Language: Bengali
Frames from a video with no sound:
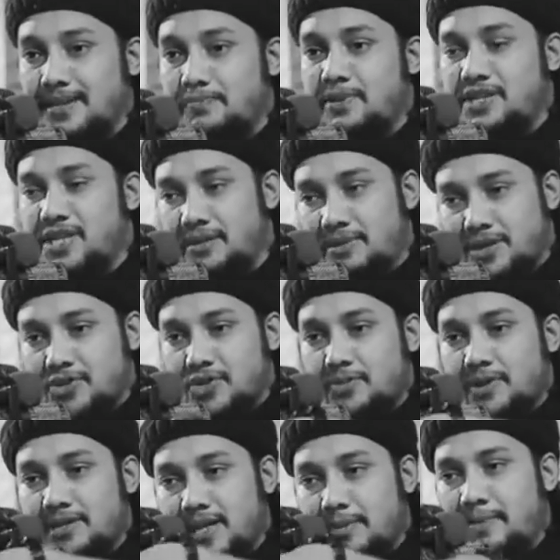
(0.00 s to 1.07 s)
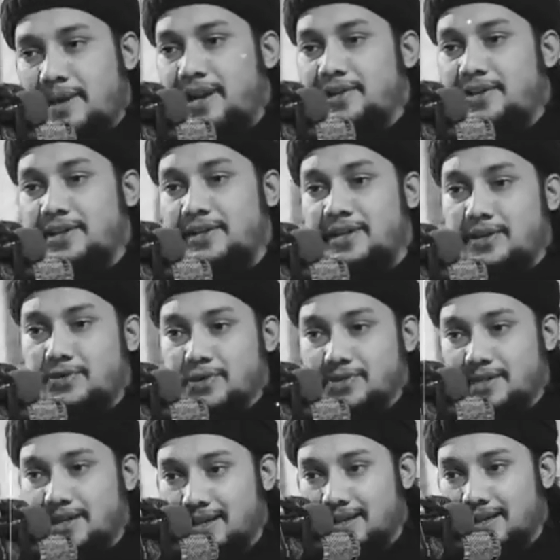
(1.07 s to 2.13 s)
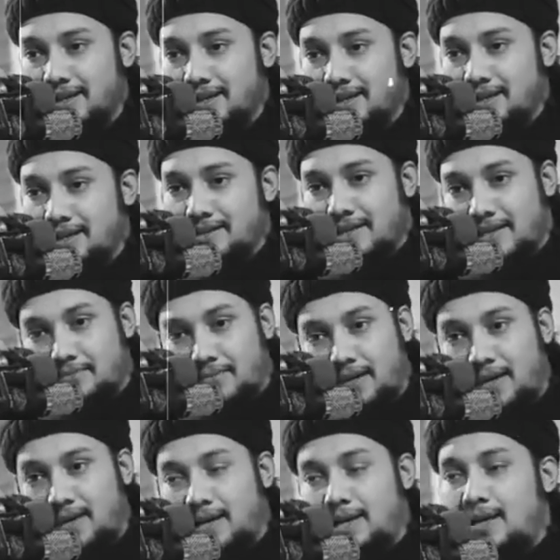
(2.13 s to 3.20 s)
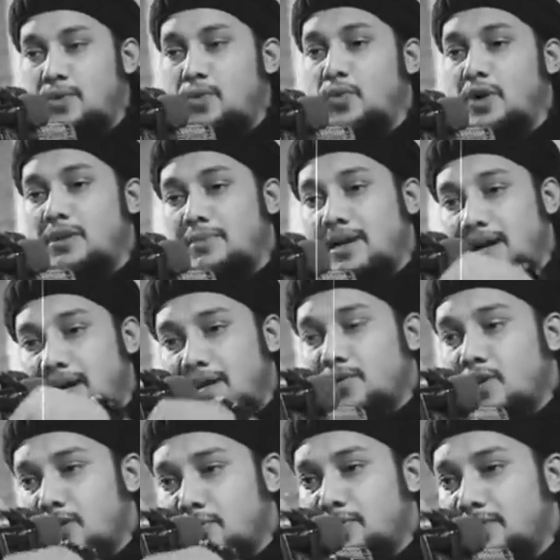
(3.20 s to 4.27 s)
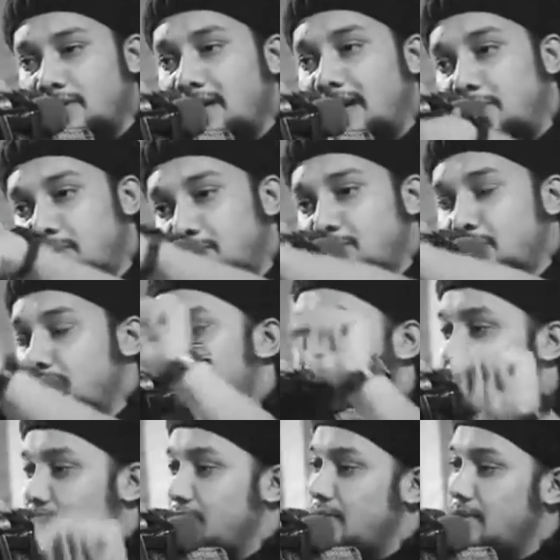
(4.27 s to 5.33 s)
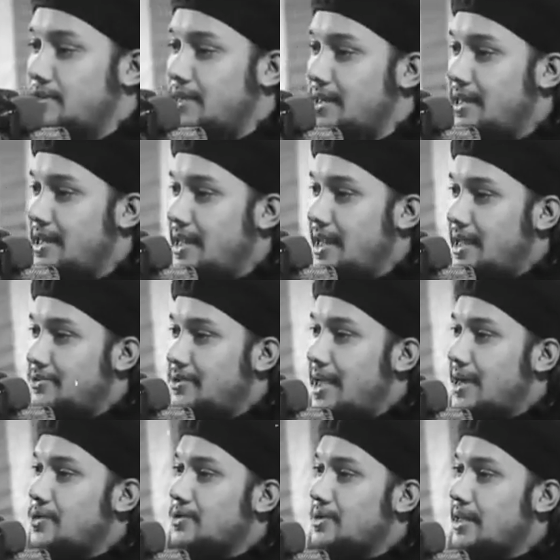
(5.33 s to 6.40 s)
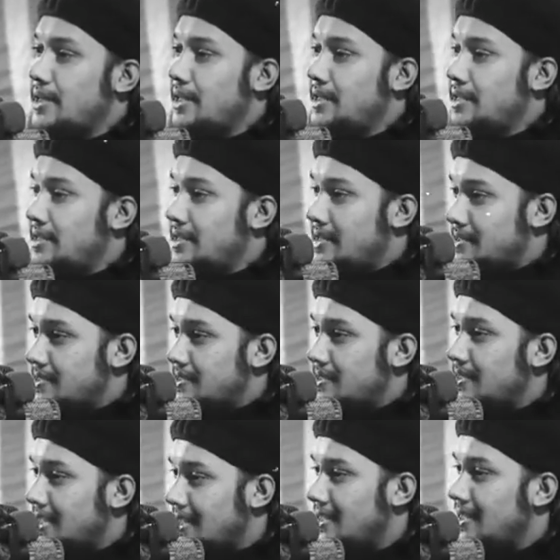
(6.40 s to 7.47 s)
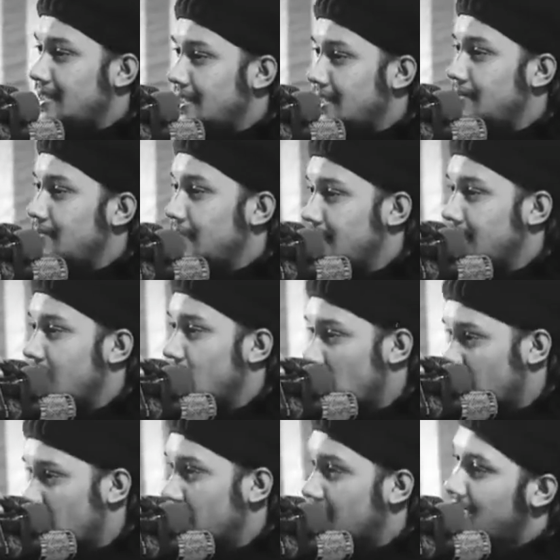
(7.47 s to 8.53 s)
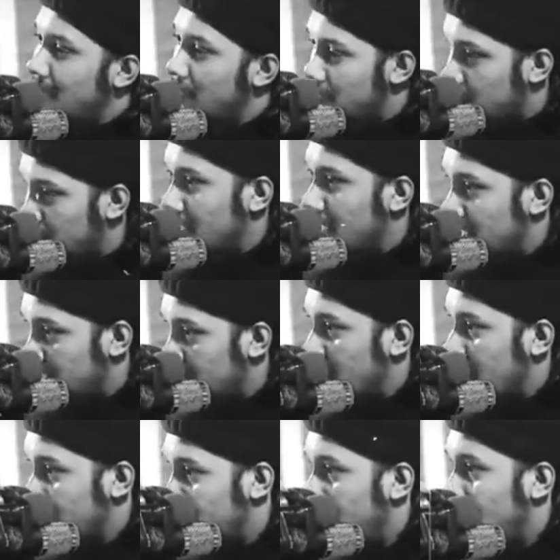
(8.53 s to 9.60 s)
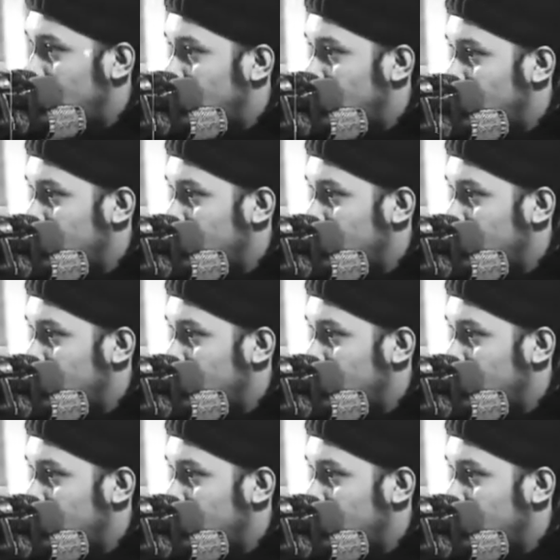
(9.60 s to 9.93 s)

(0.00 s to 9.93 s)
তা বেশিরভাগ সময় তাকে প্যারেন্টিং কে করেছে তার মা ওই মায়ের গর্ভ থেকে এমন সন্তান আশা করা যায় তো এখনকার এই সিরিয়াল দেখা মেয়েদের গর্ভ থেকে এমন সন্তান আশা করা যায়